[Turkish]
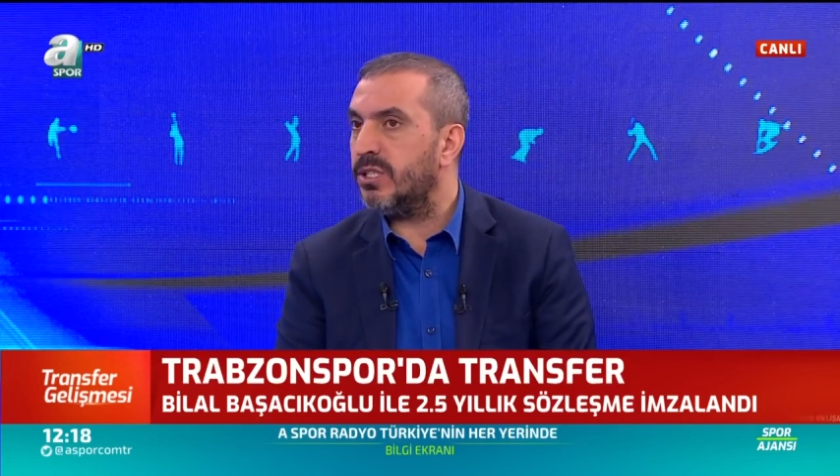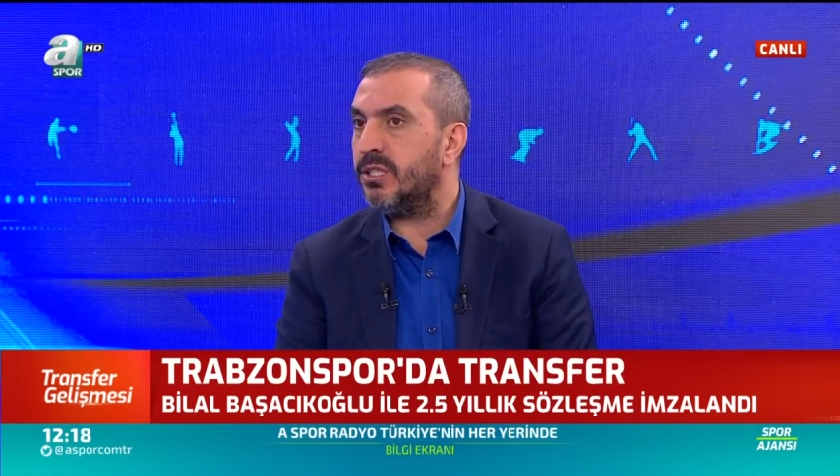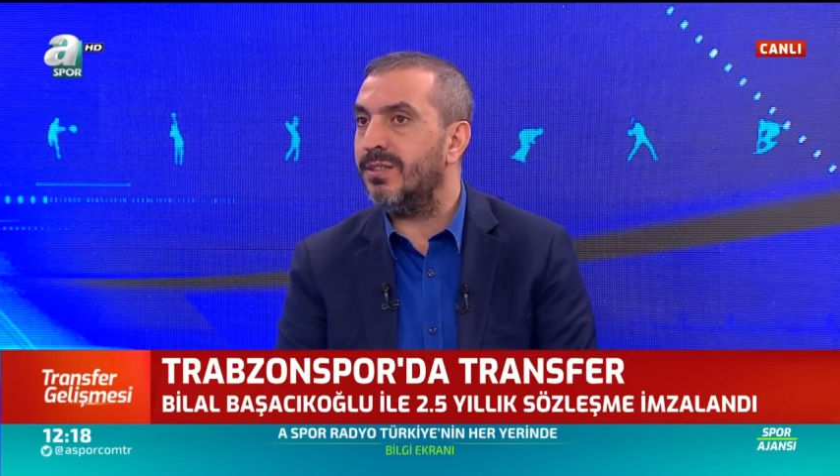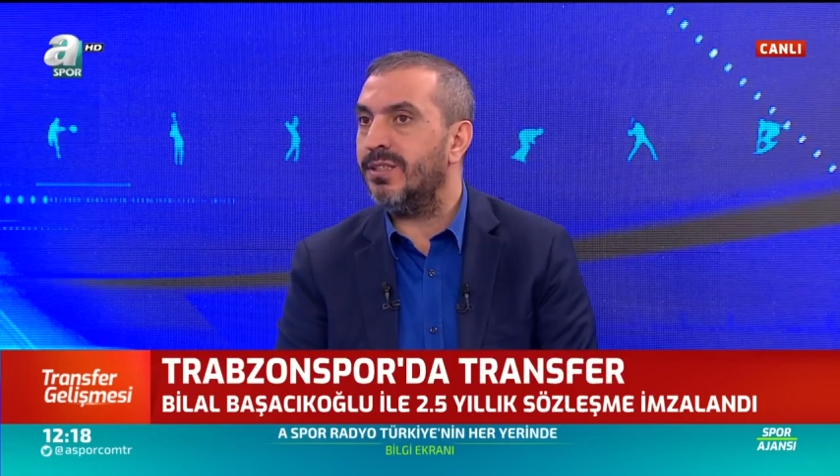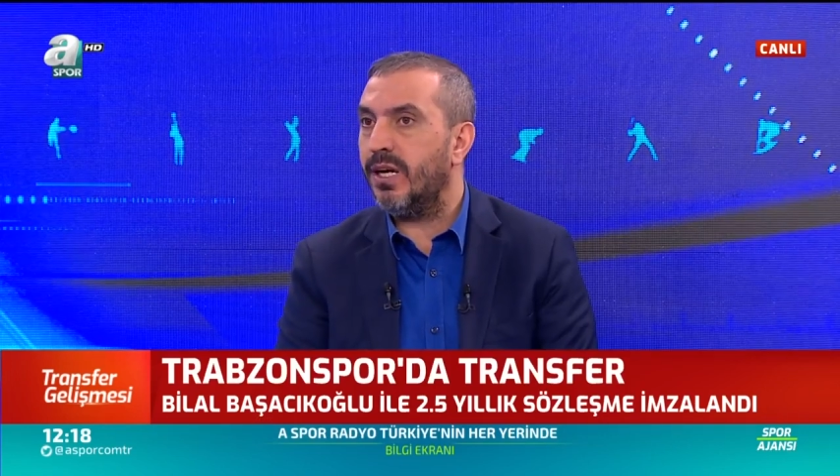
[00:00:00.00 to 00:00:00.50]

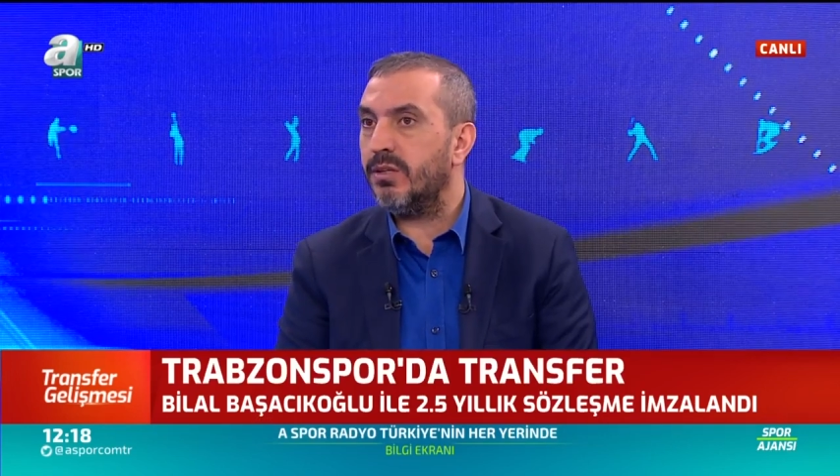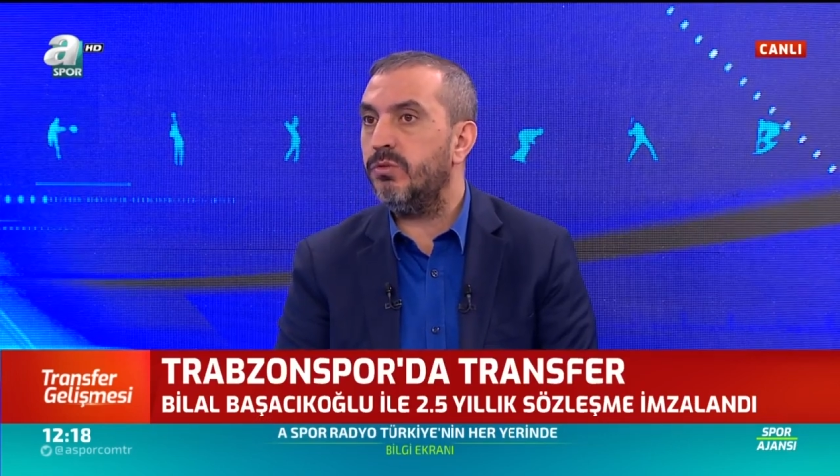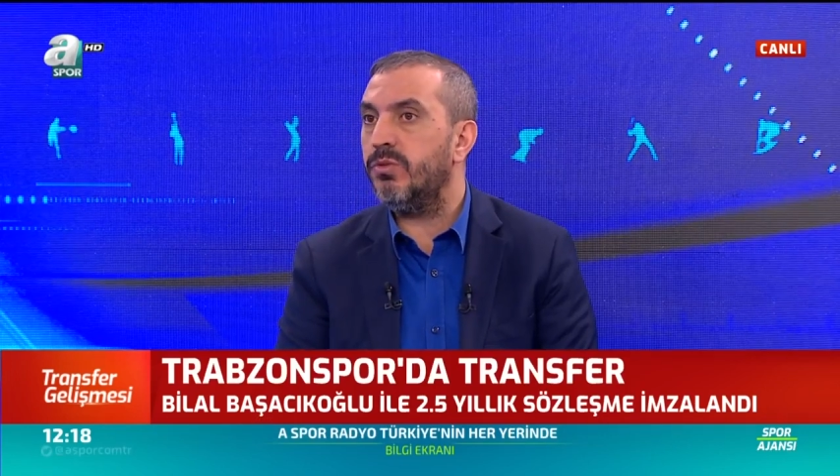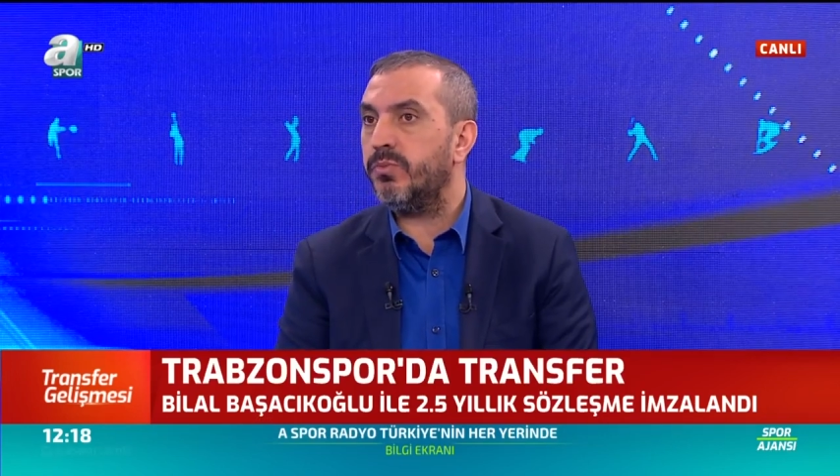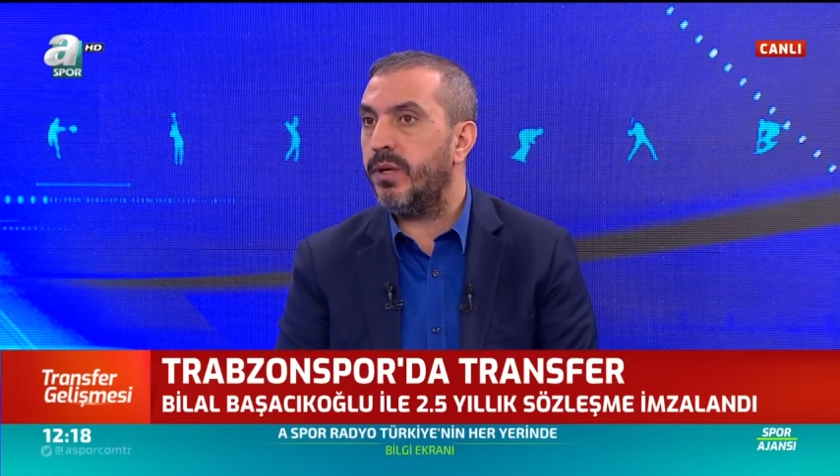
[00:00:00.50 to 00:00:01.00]
Keşke
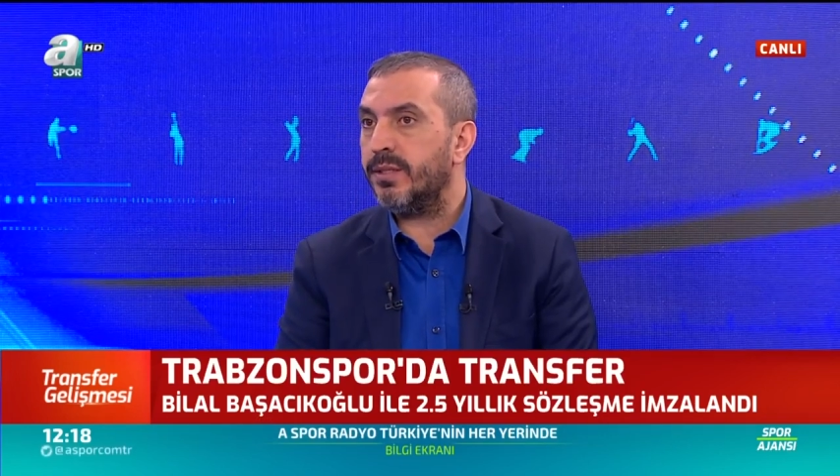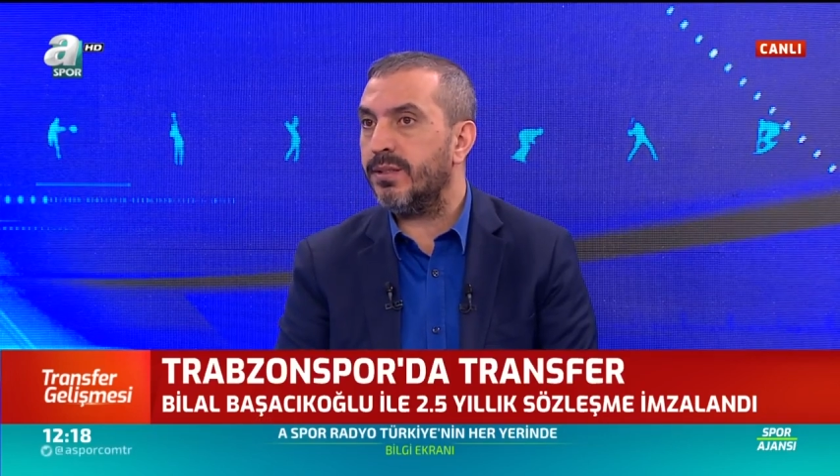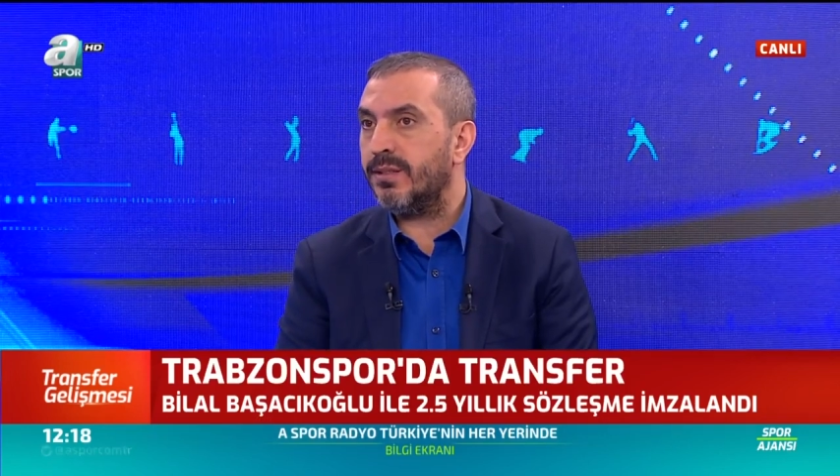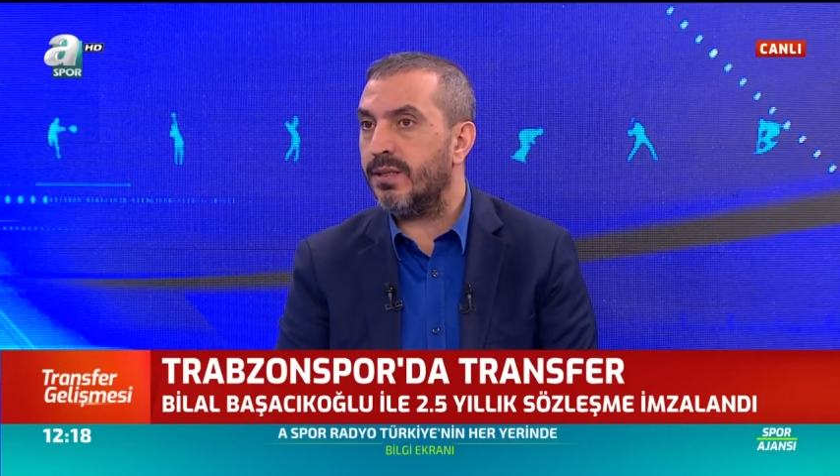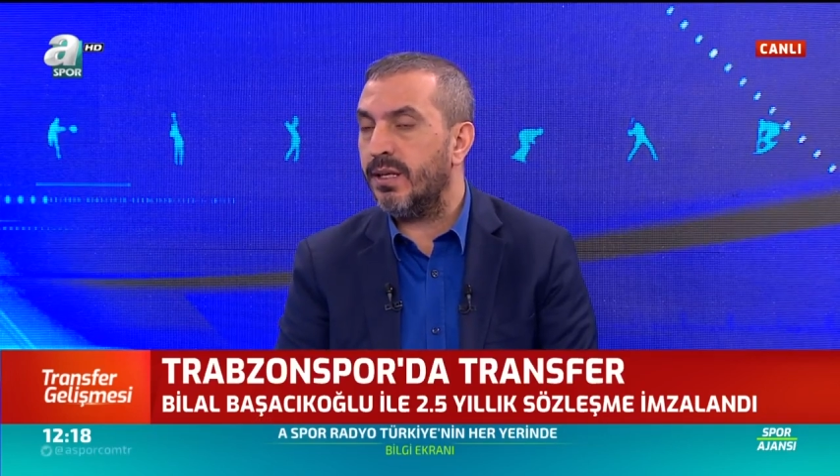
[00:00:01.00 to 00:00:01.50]
diğer kulüplerde